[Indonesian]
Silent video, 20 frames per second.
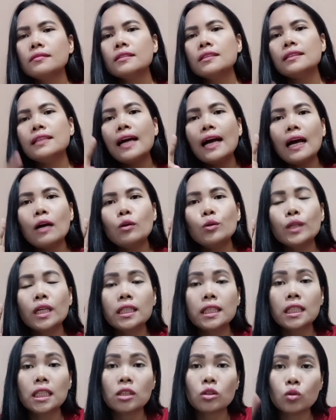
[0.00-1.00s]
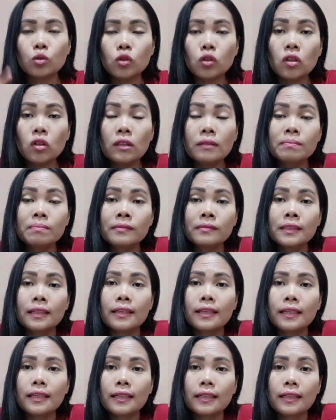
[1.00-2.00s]
nah udah gitu
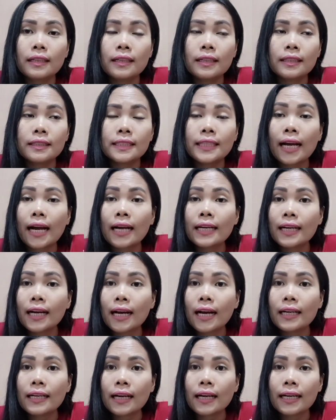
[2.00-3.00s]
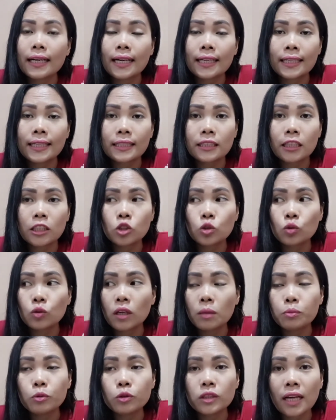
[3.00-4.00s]
uh, si anak-anak kita
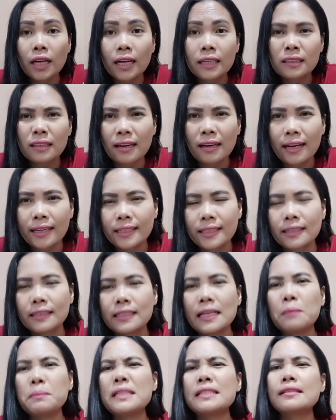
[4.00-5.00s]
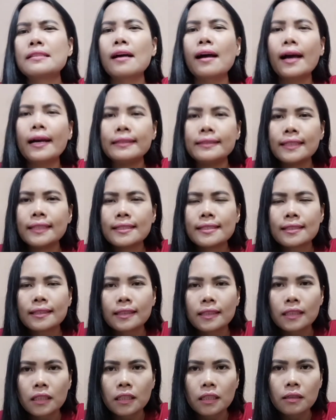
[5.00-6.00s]
juga punya akte lahir ya bisa aja
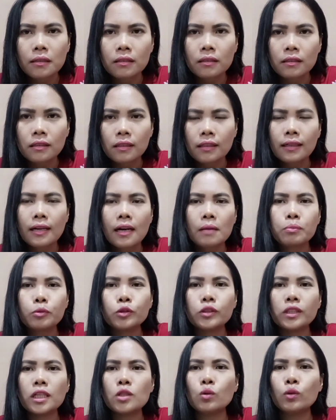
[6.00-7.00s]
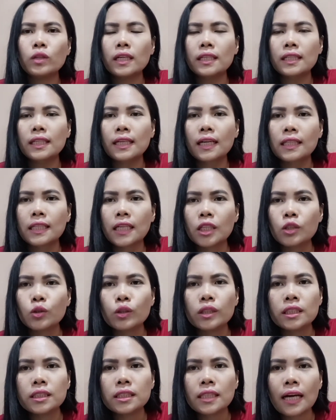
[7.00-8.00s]
sih nggak punya surat nikah di
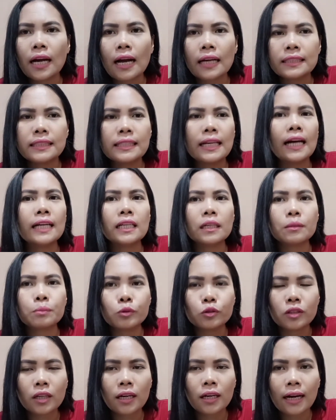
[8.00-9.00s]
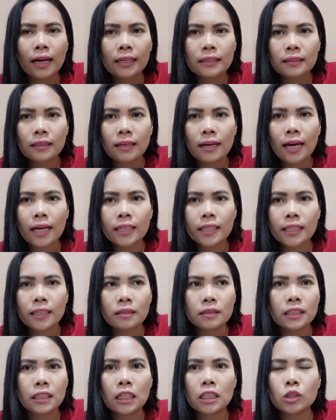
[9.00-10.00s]
Indonesia si anak punya akte
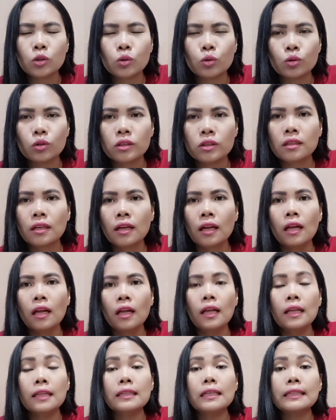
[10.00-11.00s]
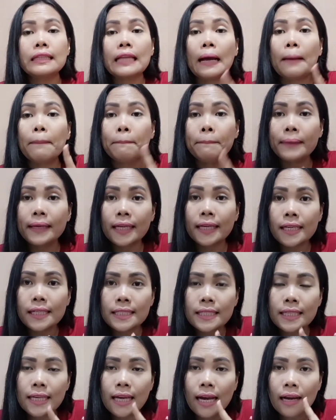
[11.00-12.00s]
lahir jika diurus tetapi
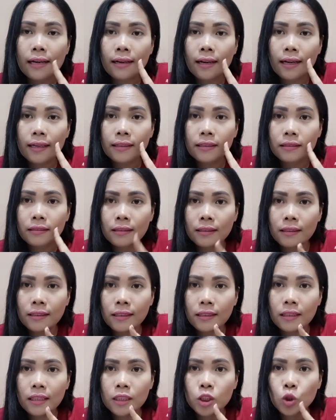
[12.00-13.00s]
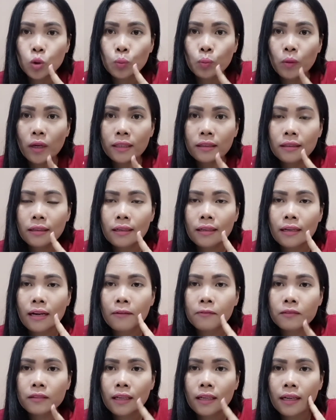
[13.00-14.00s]
si anak ini cuma
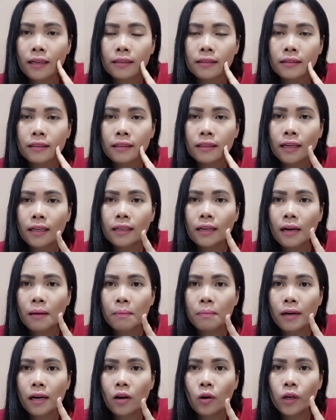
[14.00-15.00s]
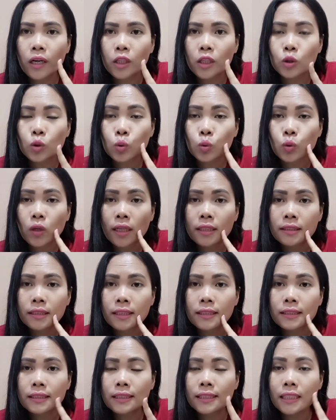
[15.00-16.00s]
terdaftar dengan nama orang
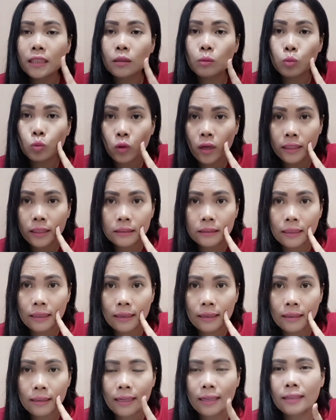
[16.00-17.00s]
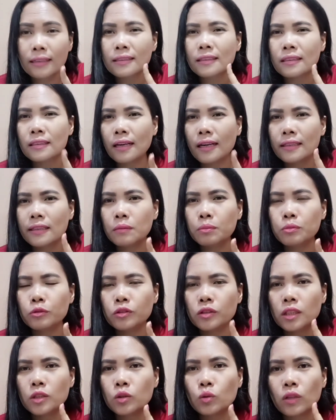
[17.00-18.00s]
tuanya si ibu aja karena tidak ada
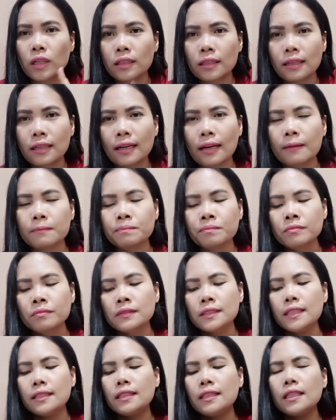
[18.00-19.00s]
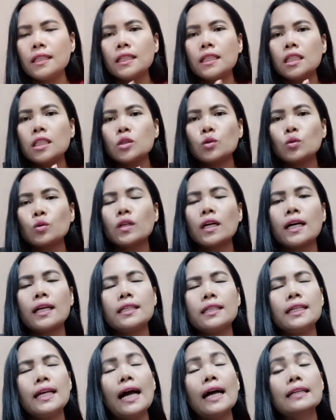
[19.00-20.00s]
punya surat nikah. Jadi di
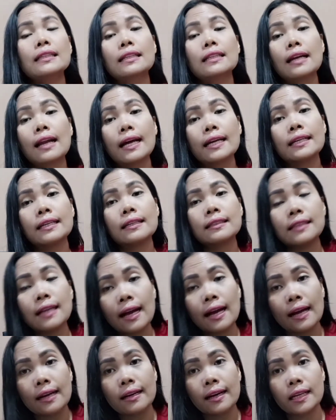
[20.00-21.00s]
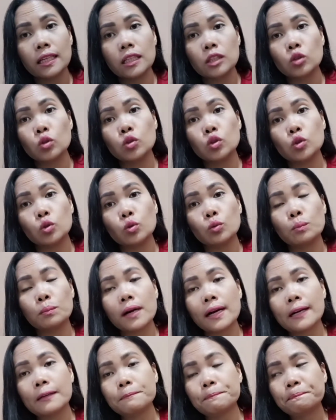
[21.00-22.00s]
surat di akte lahirnya anak itu
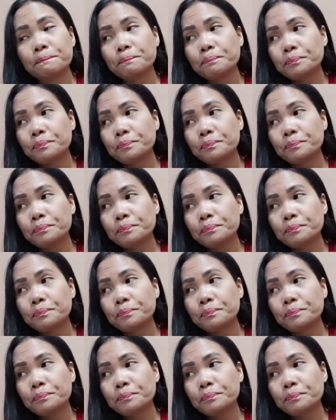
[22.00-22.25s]
cuma